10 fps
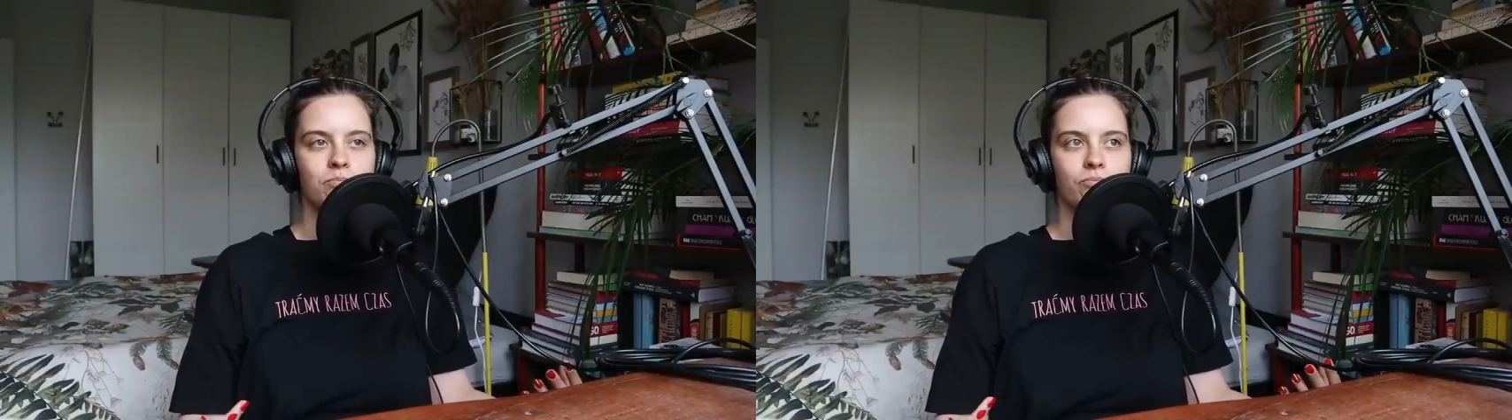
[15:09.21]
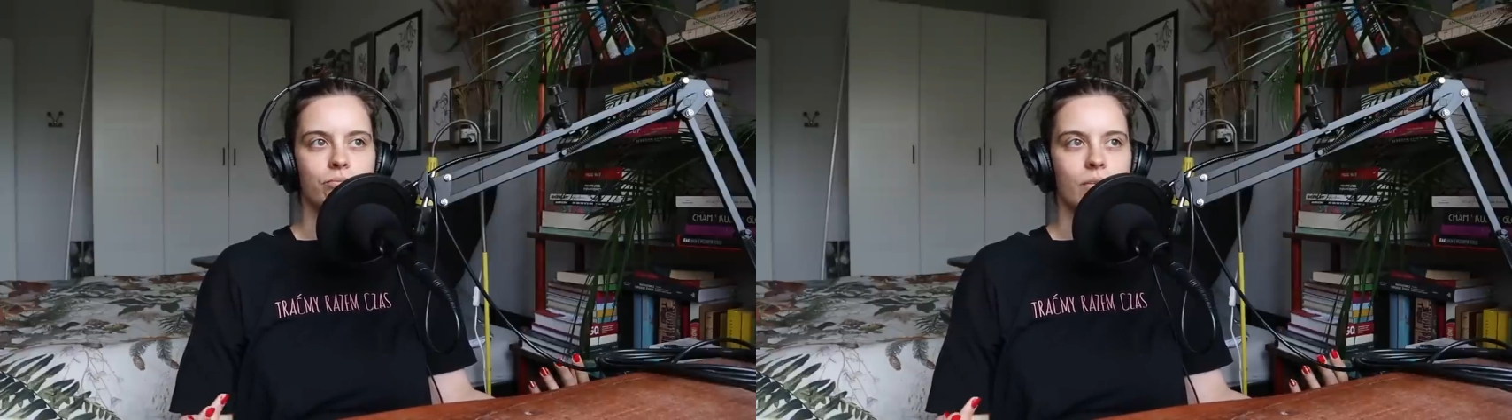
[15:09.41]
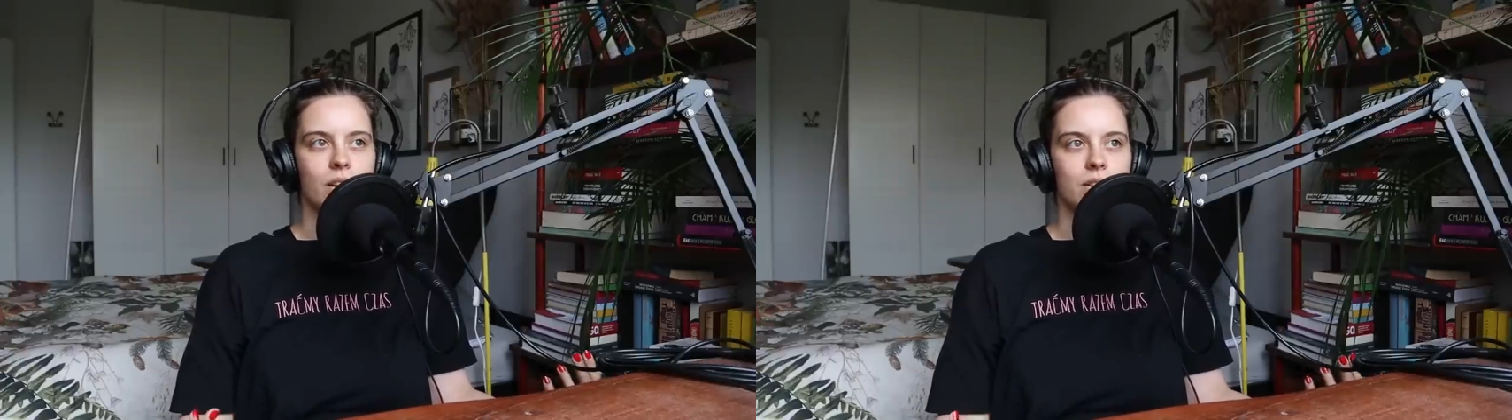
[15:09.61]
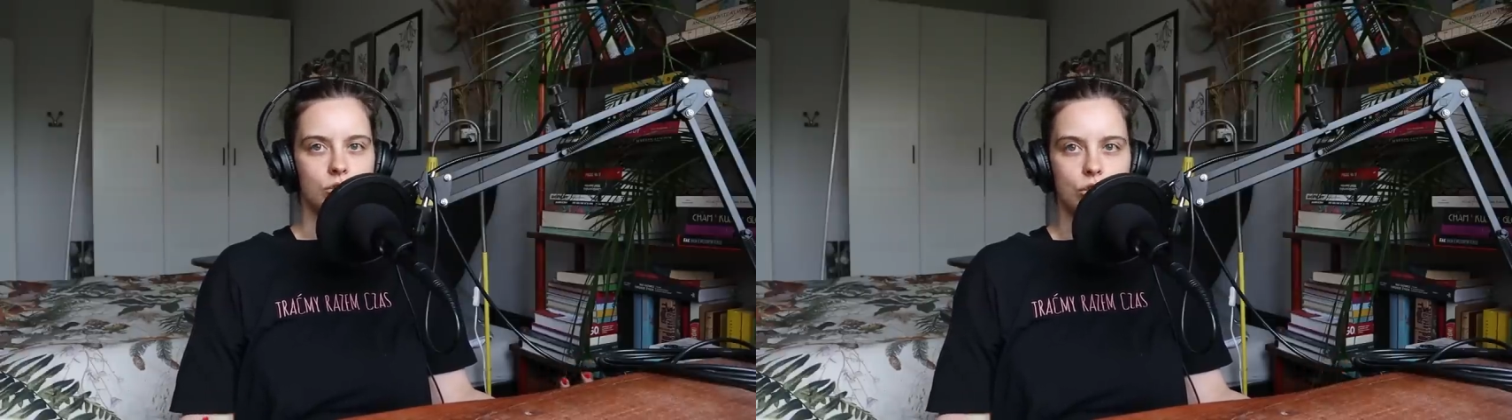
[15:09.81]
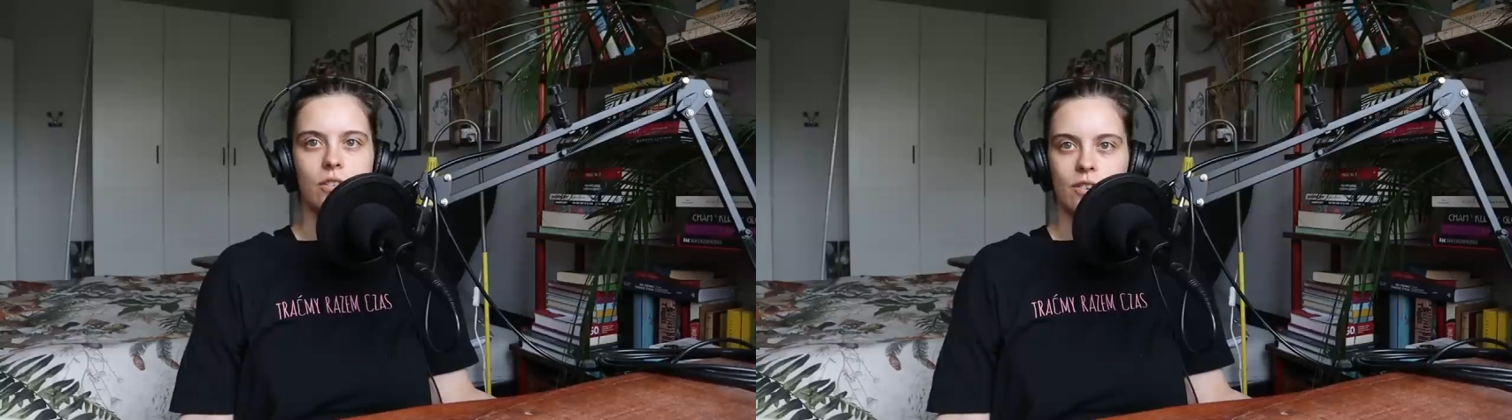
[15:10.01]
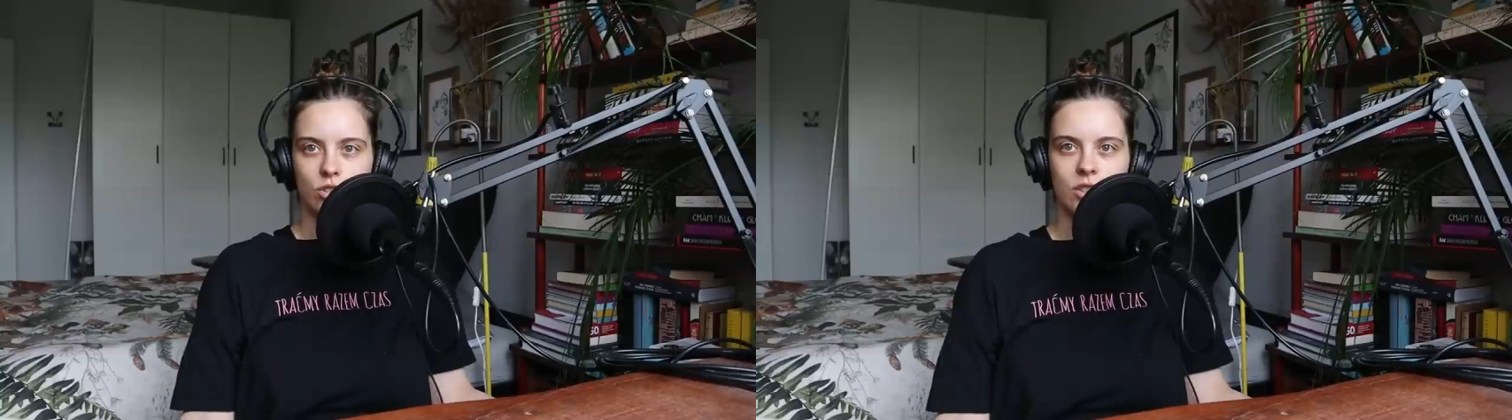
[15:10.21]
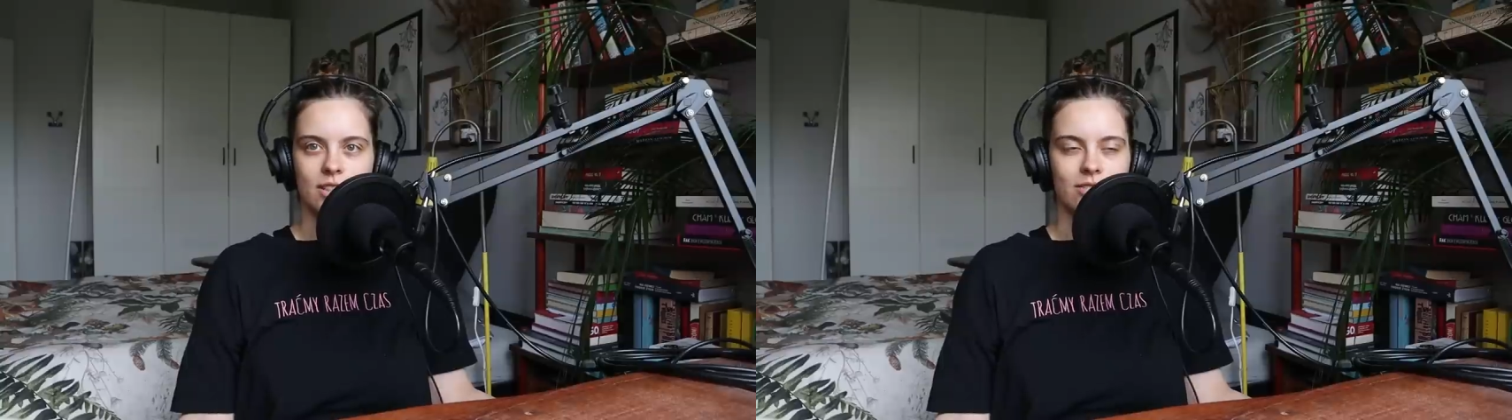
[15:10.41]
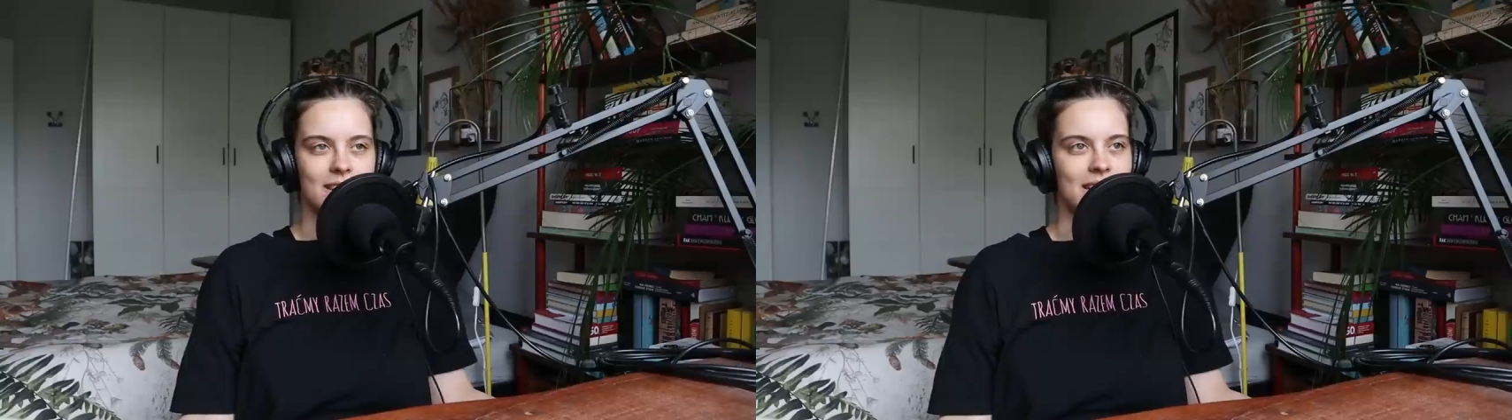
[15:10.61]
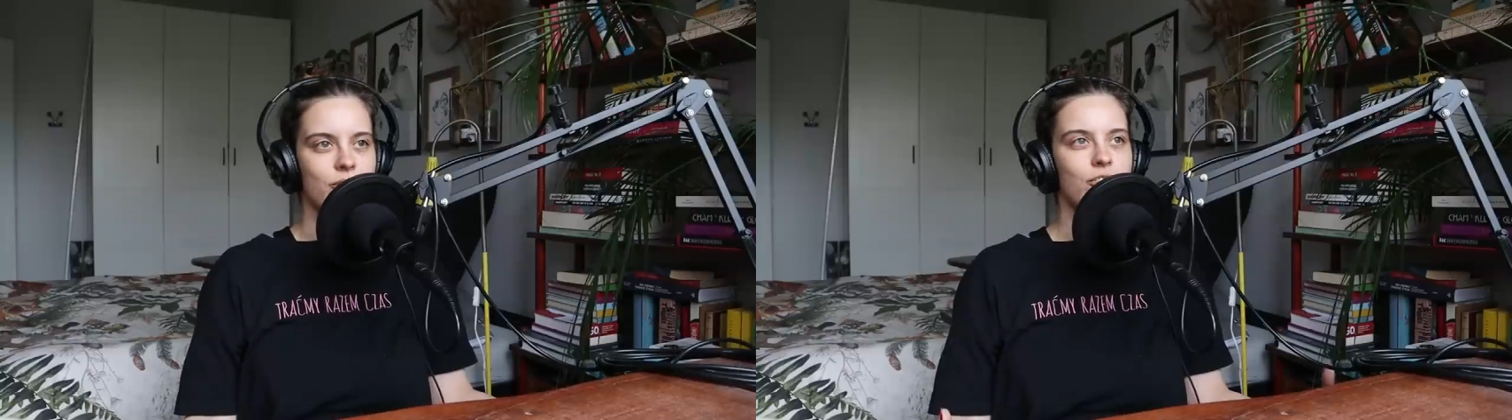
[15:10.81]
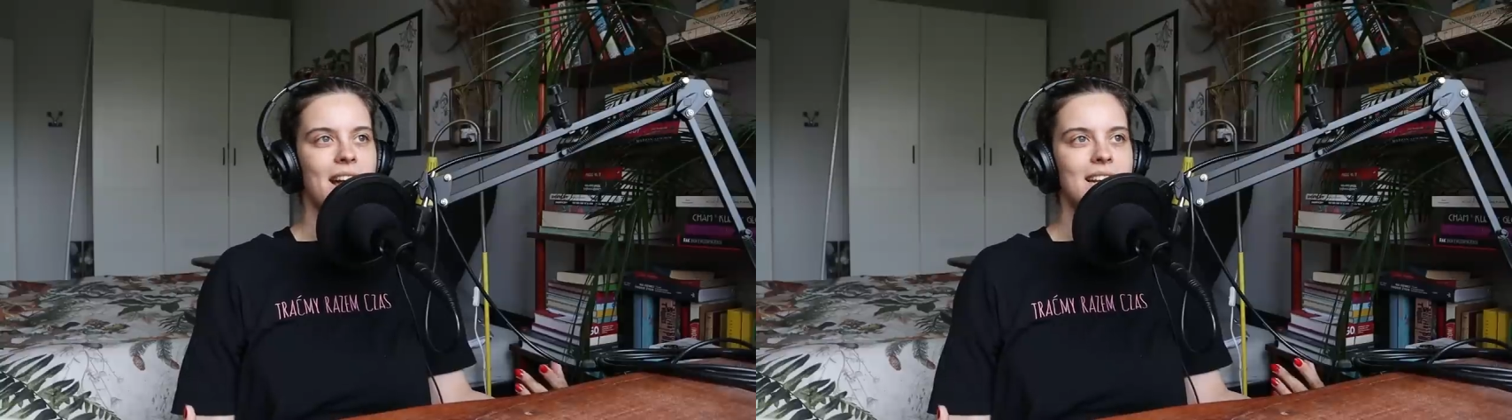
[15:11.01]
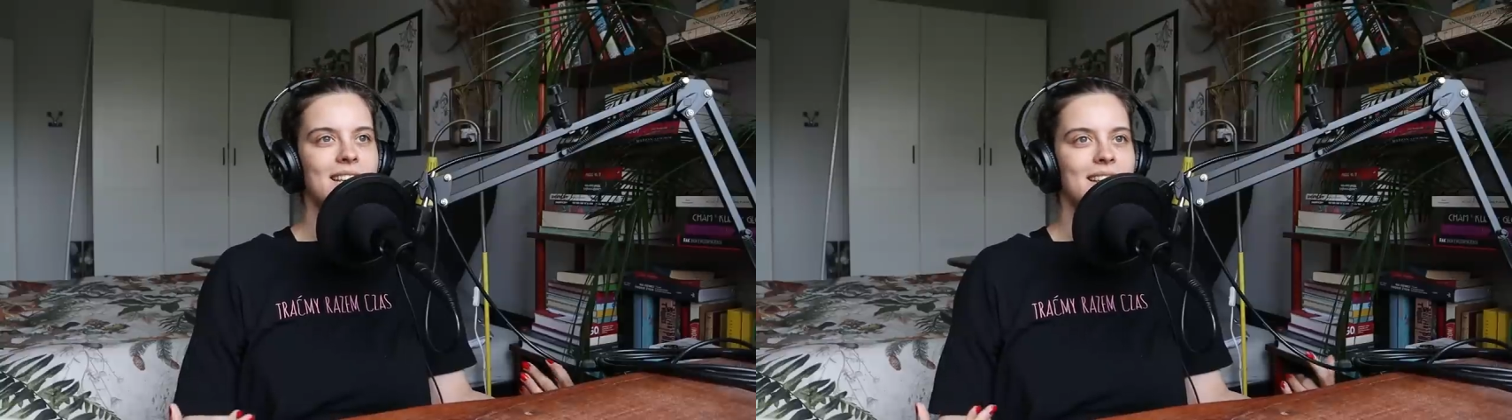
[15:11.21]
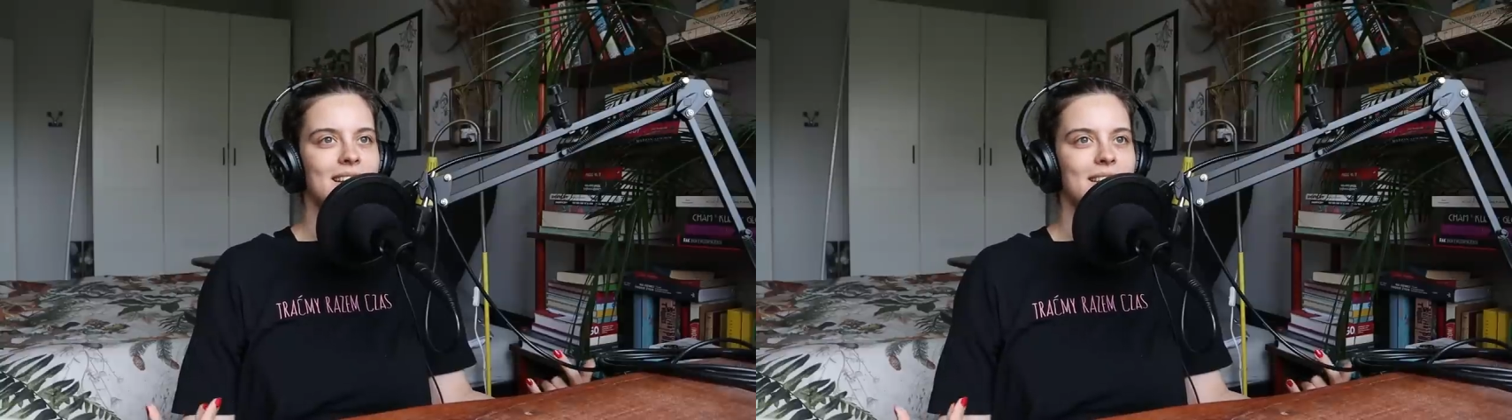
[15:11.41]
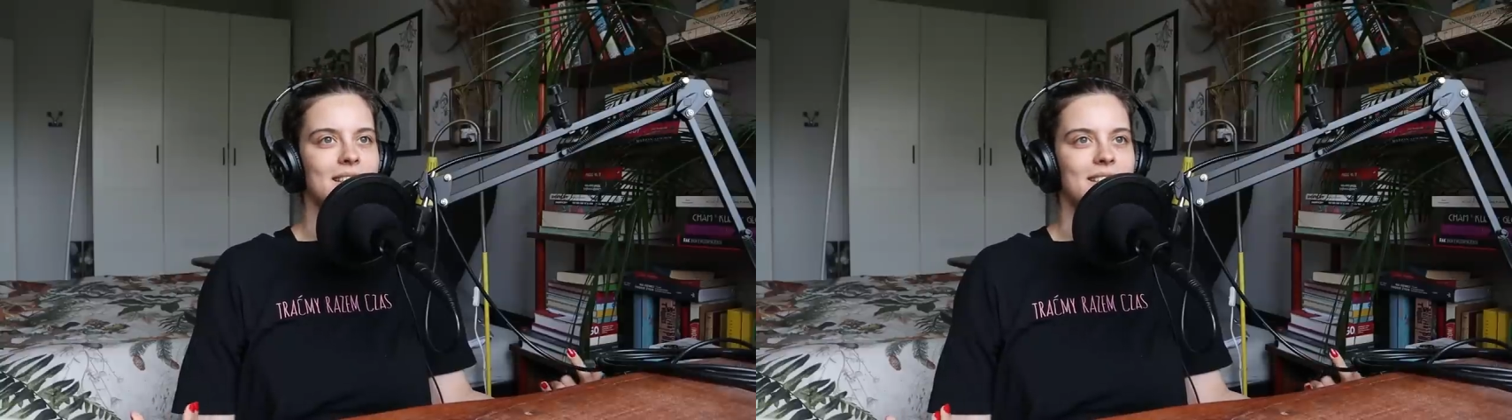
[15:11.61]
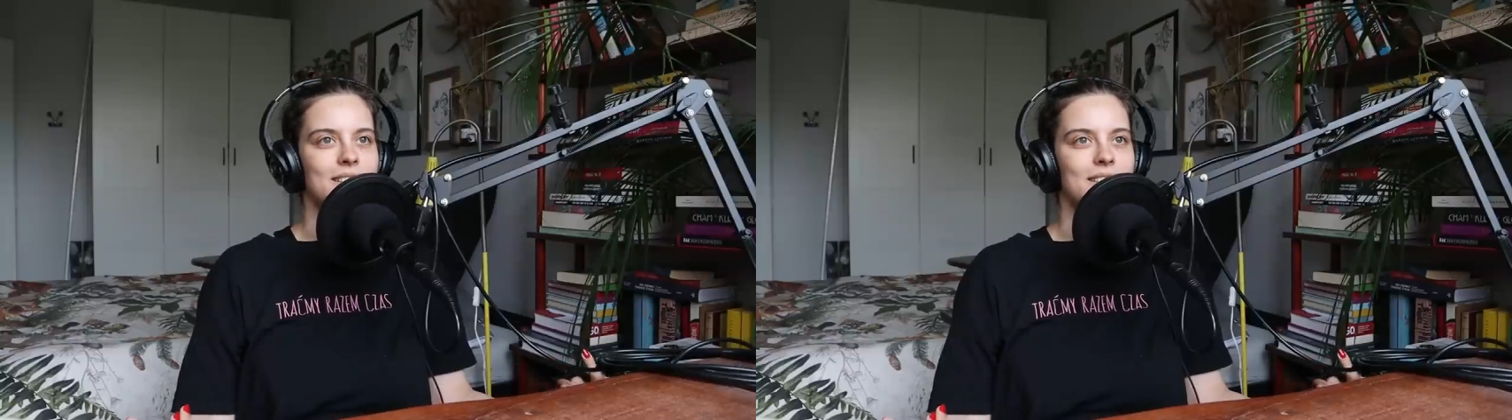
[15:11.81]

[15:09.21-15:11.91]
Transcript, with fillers: mm, zdrowe oczekiwania, fajnie